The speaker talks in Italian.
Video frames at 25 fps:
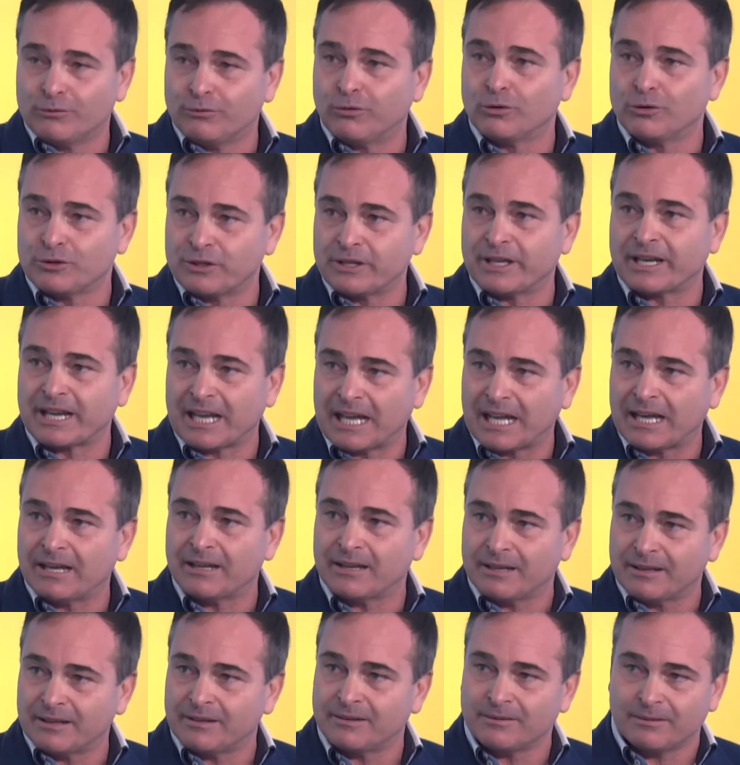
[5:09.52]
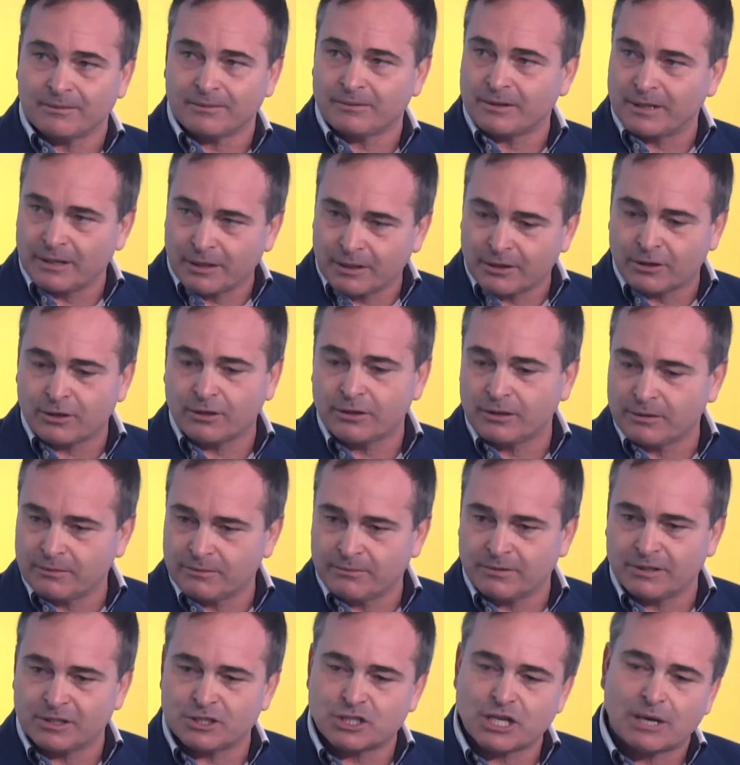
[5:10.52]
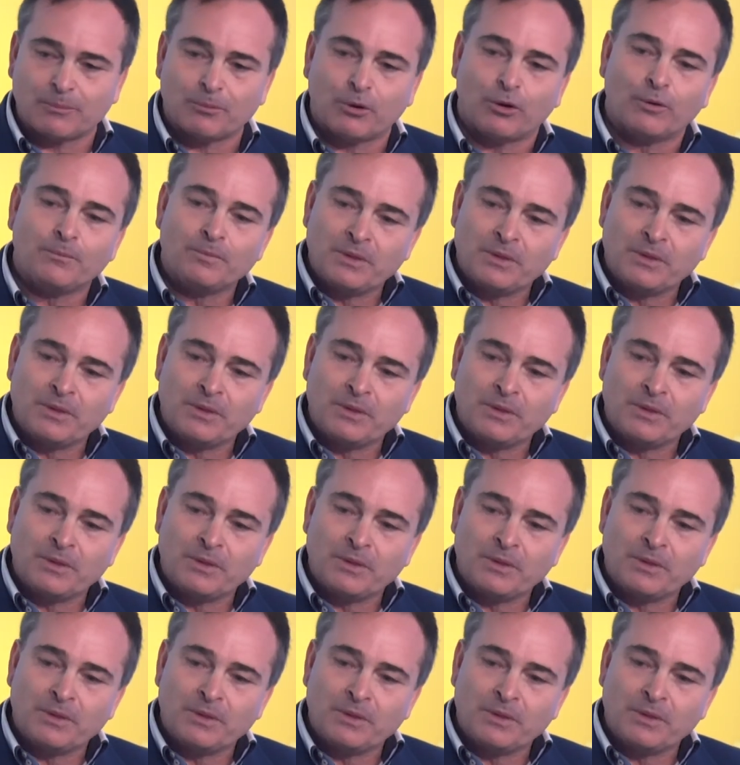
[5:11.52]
vuol dire eh, in, diciamo,